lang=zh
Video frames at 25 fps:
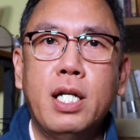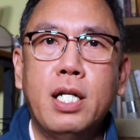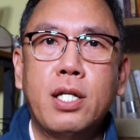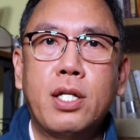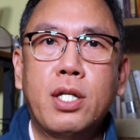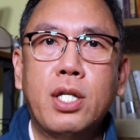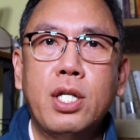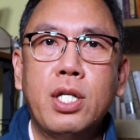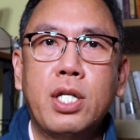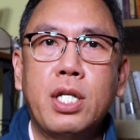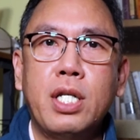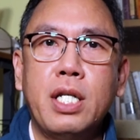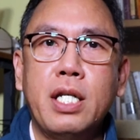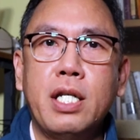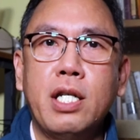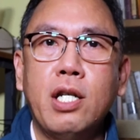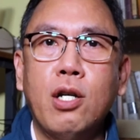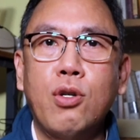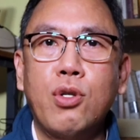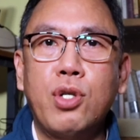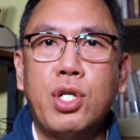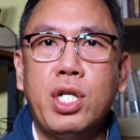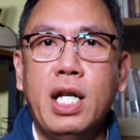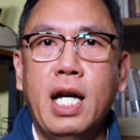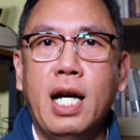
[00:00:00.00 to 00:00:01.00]
能自己
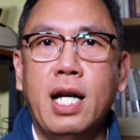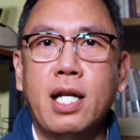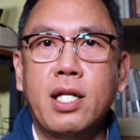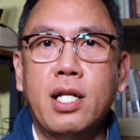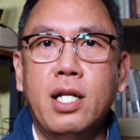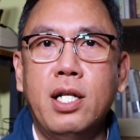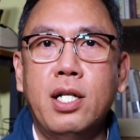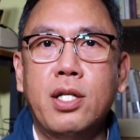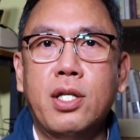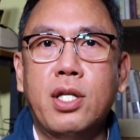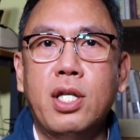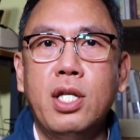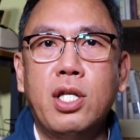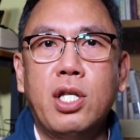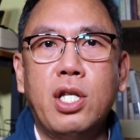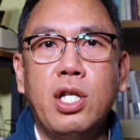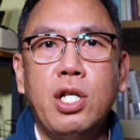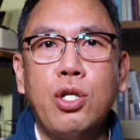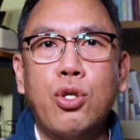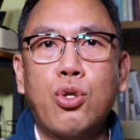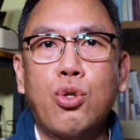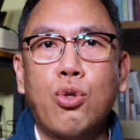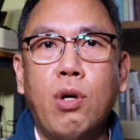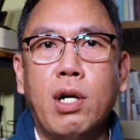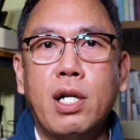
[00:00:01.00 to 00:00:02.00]
用想的，自
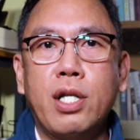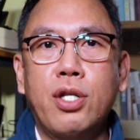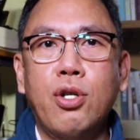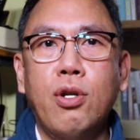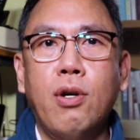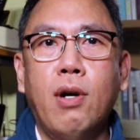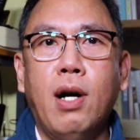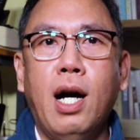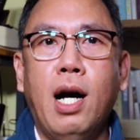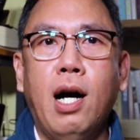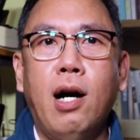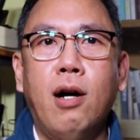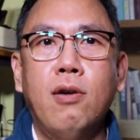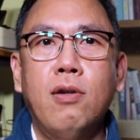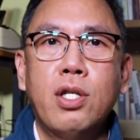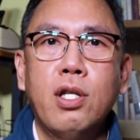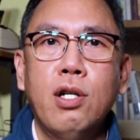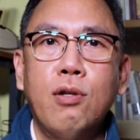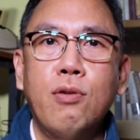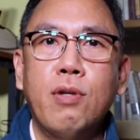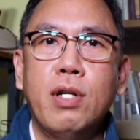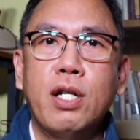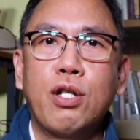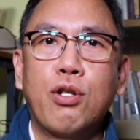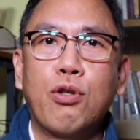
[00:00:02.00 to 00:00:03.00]
己爽就好。
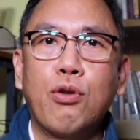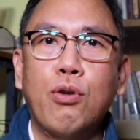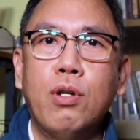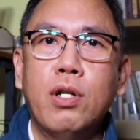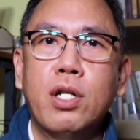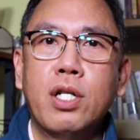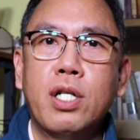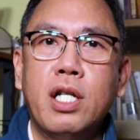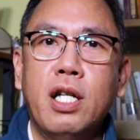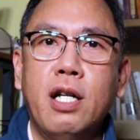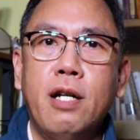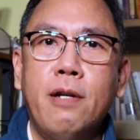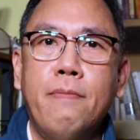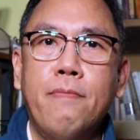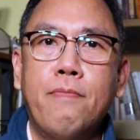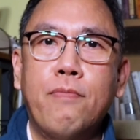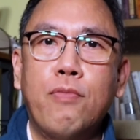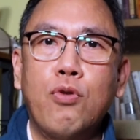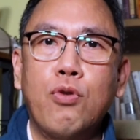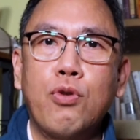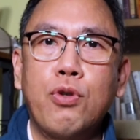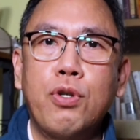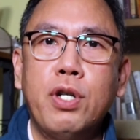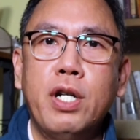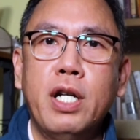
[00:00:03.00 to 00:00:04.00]
受委托人
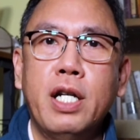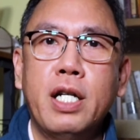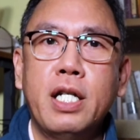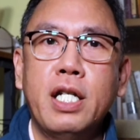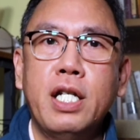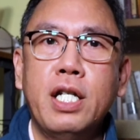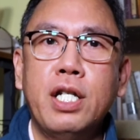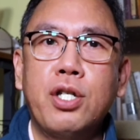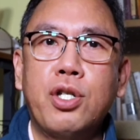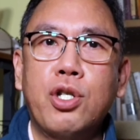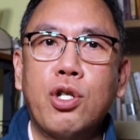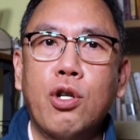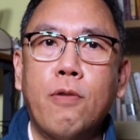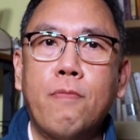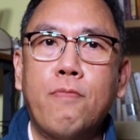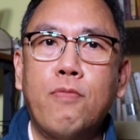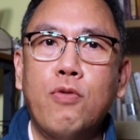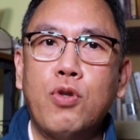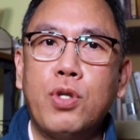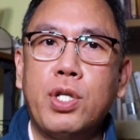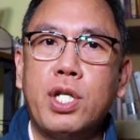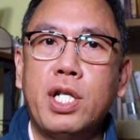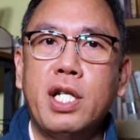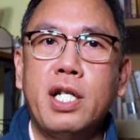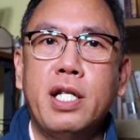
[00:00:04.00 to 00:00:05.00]
不愿意就
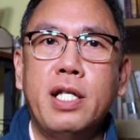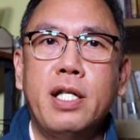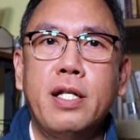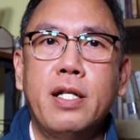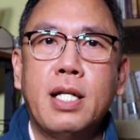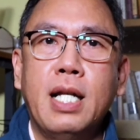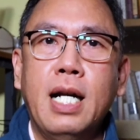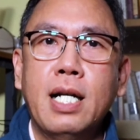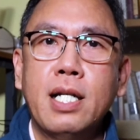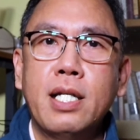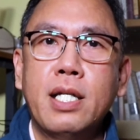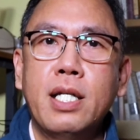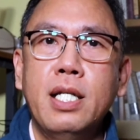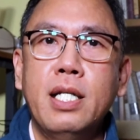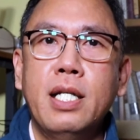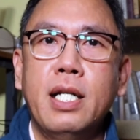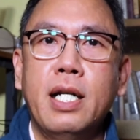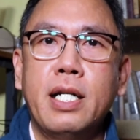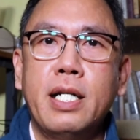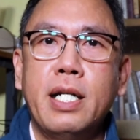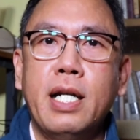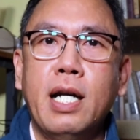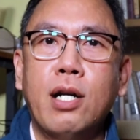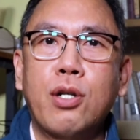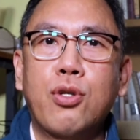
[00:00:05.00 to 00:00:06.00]
不行，当事
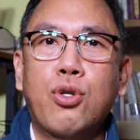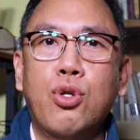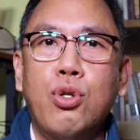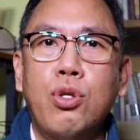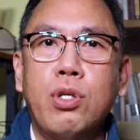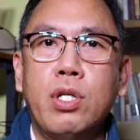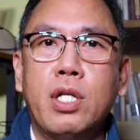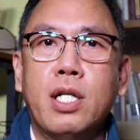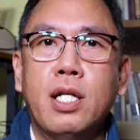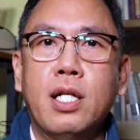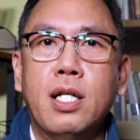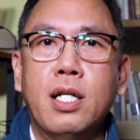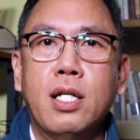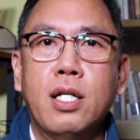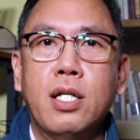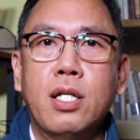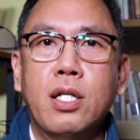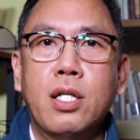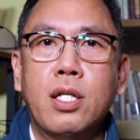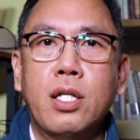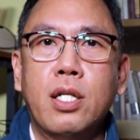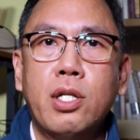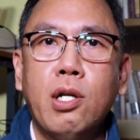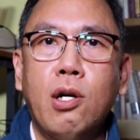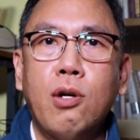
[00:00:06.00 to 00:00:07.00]
人要取
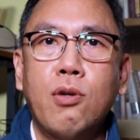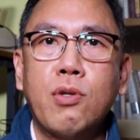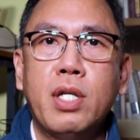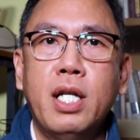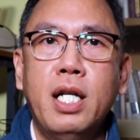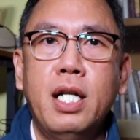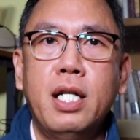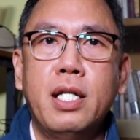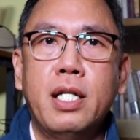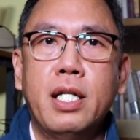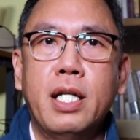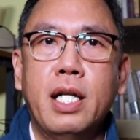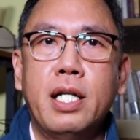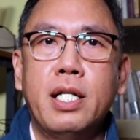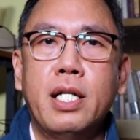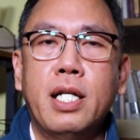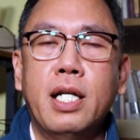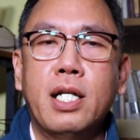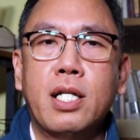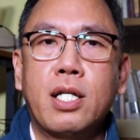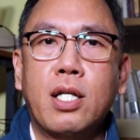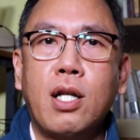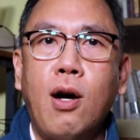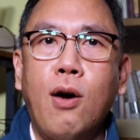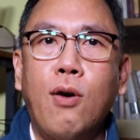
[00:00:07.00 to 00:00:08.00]
得受任人
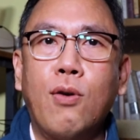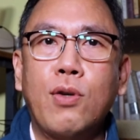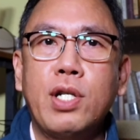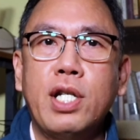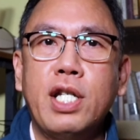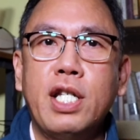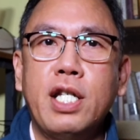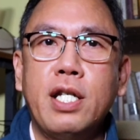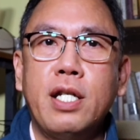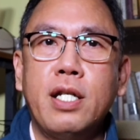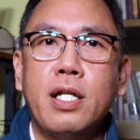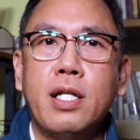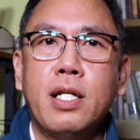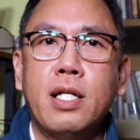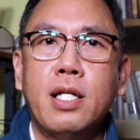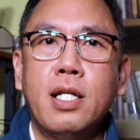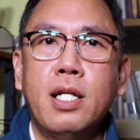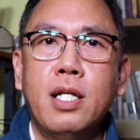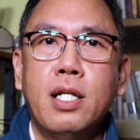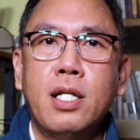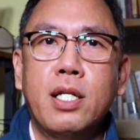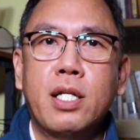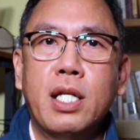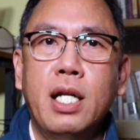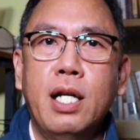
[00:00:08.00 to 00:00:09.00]
的同意，
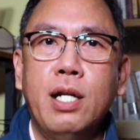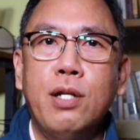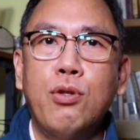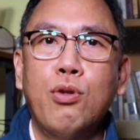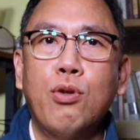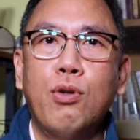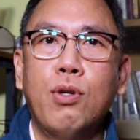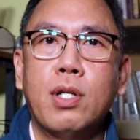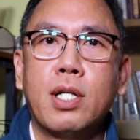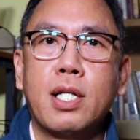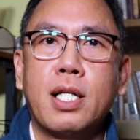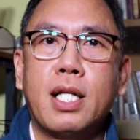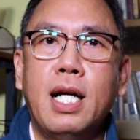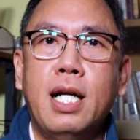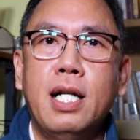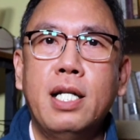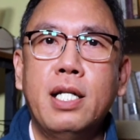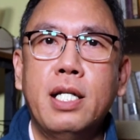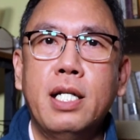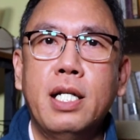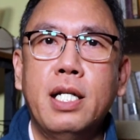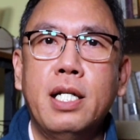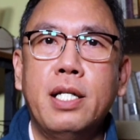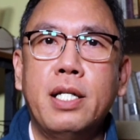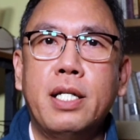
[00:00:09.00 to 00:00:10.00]
承诺担
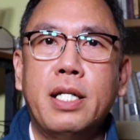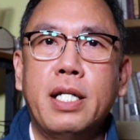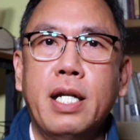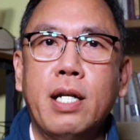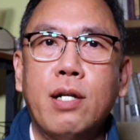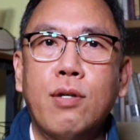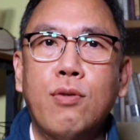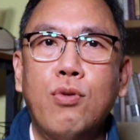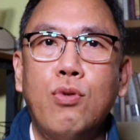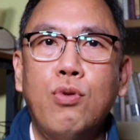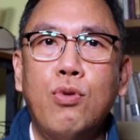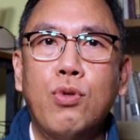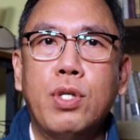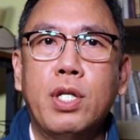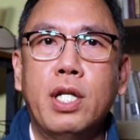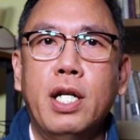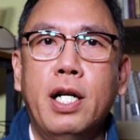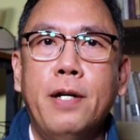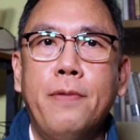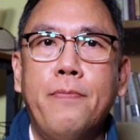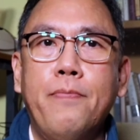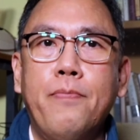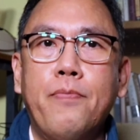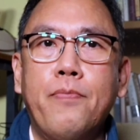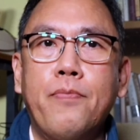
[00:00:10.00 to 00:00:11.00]
任监护
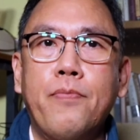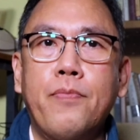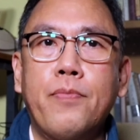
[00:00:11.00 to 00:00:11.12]
人。